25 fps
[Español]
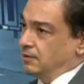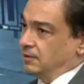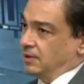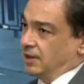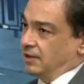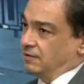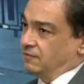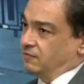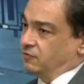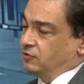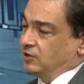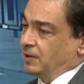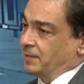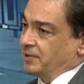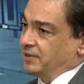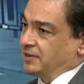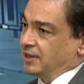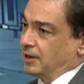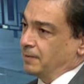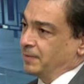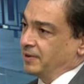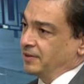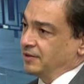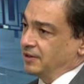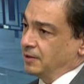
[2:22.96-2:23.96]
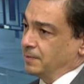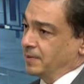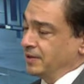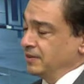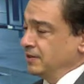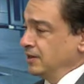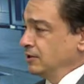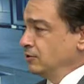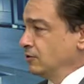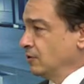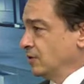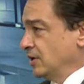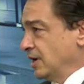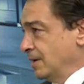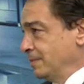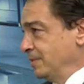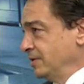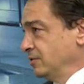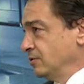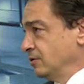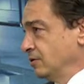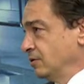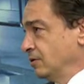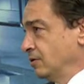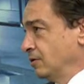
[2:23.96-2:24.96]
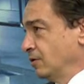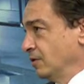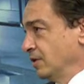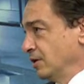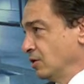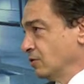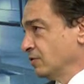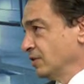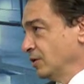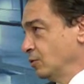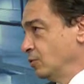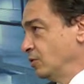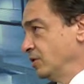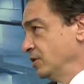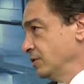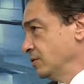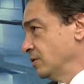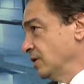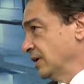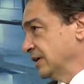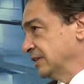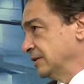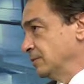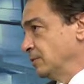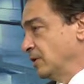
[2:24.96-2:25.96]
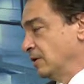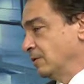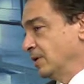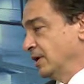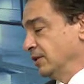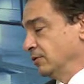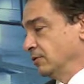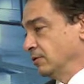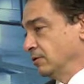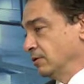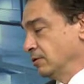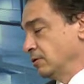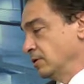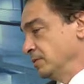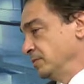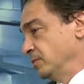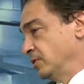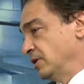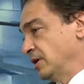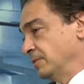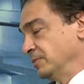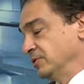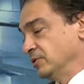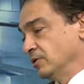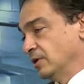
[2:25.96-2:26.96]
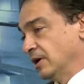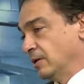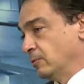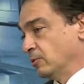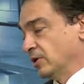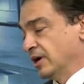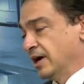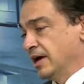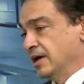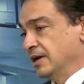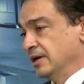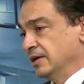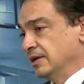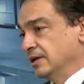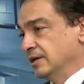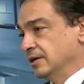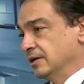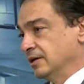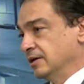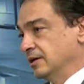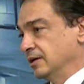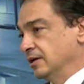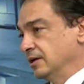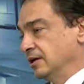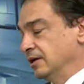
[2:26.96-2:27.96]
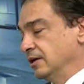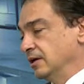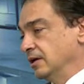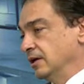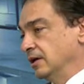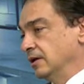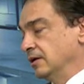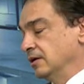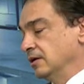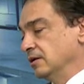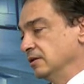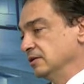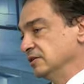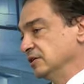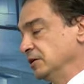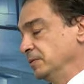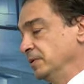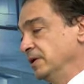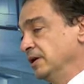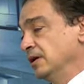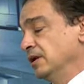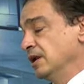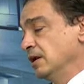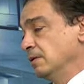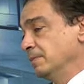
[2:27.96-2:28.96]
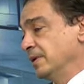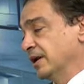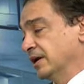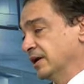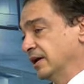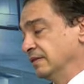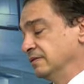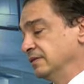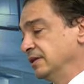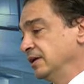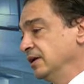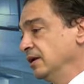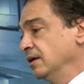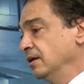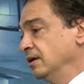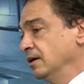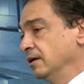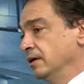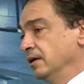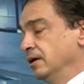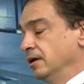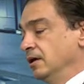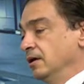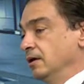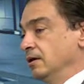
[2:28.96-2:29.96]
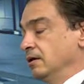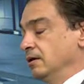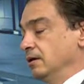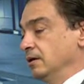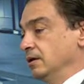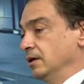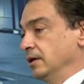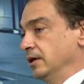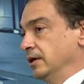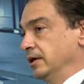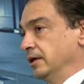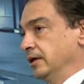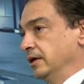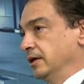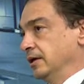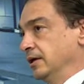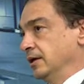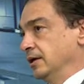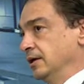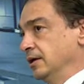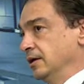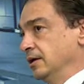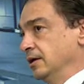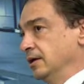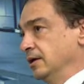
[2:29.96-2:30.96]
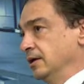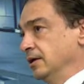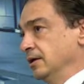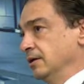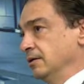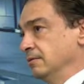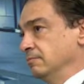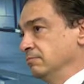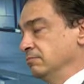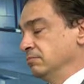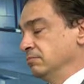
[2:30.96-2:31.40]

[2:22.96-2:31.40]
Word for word: eh, fundamentalmente dependiendo del ámbito del orden jurídico del que estemos hablando, ¿no? Lo mismo el ámbito laboral, eh, el civil, el mercantil, eh,